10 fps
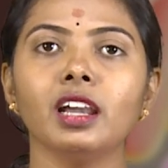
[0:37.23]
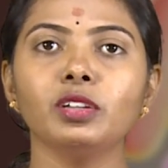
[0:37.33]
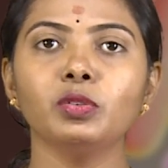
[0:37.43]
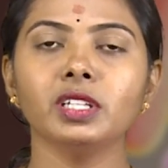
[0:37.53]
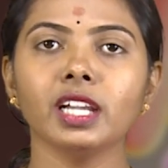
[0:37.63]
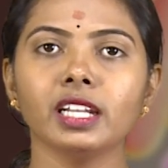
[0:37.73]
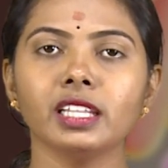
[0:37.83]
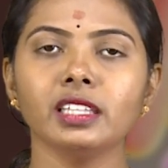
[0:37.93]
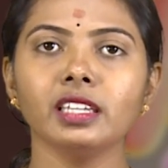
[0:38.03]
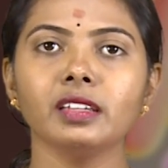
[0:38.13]
యూటీఐ
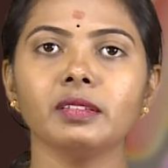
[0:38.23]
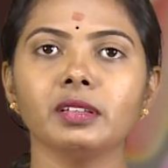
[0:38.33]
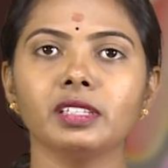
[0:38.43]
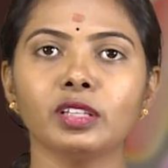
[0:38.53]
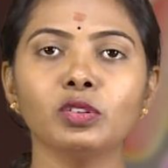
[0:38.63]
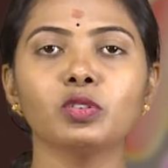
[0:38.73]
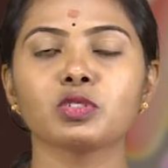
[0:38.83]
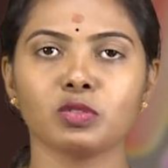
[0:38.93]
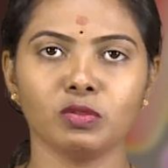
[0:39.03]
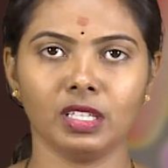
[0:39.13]
అనేది ఎందుకు
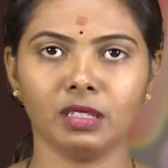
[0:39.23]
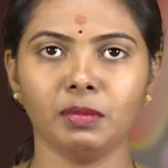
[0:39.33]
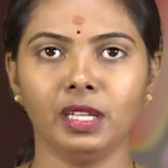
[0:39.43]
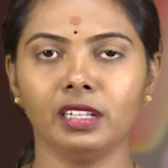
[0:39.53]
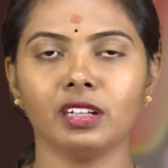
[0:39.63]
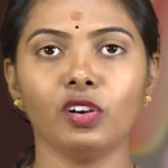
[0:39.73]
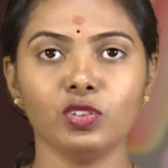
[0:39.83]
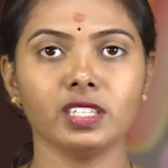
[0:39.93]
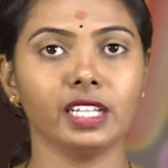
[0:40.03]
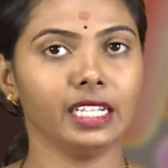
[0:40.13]
వస్తుంది మెయిన్
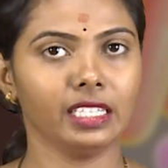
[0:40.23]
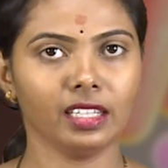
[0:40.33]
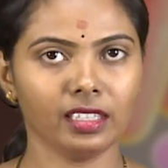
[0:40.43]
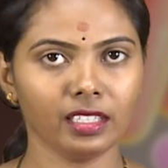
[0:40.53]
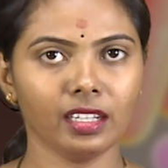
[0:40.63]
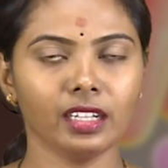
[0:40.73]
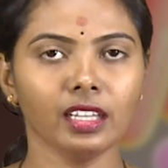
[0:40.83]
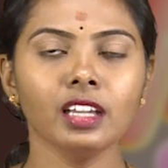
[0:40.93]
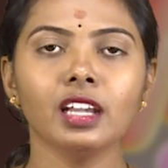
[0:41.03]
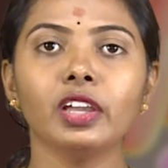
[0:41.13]
కాజెస్ ఏంటి దాన్ని అంటే
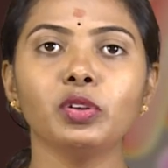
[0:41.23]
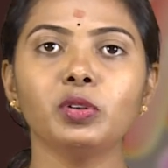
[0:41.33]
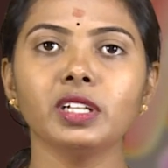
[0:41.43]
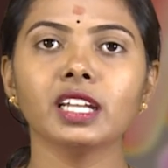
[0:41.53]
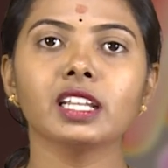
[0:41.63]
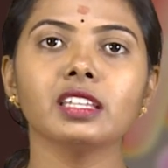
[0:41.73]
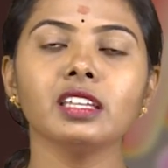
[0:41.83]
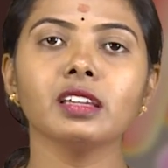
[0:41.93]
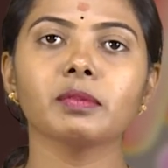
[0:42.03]
యూటీఐ అనేది